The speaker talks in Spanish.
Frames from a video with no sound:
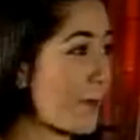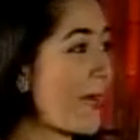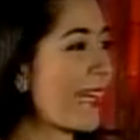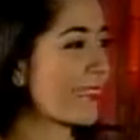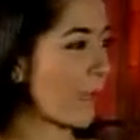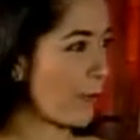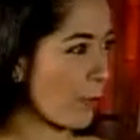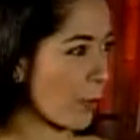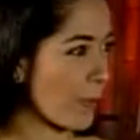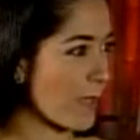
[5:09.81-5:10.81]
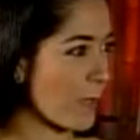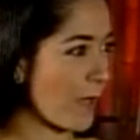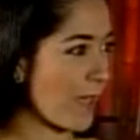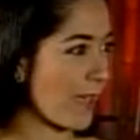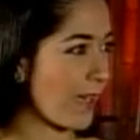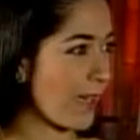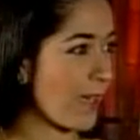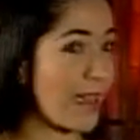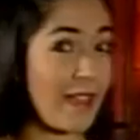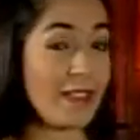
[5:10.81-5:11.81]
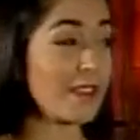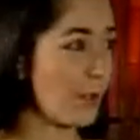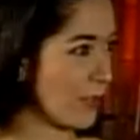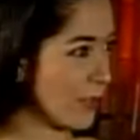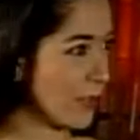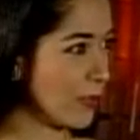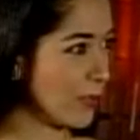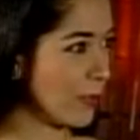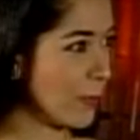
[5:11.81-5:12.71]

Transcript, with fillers: plataformas para la exhibición, ¿no?